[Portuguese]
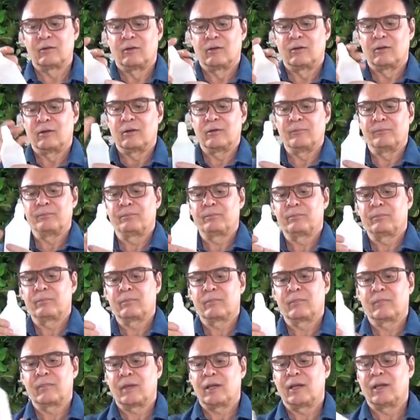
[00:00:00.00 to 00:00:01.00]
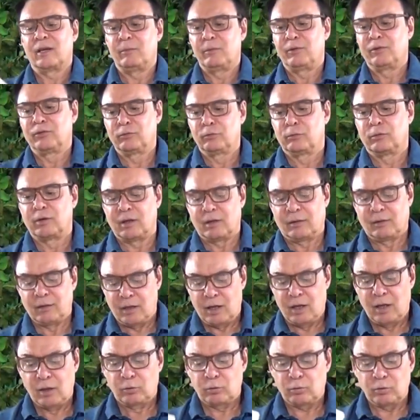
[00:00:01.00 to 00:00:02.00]
Ó, ele mistura.
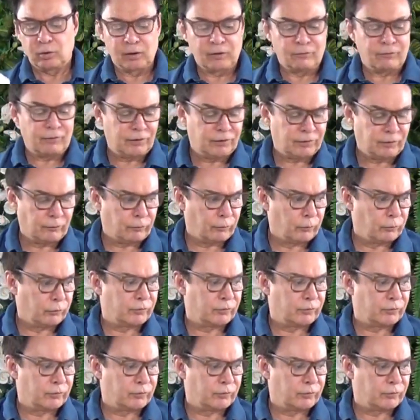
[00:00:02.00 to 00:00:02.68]
Toda vez que você for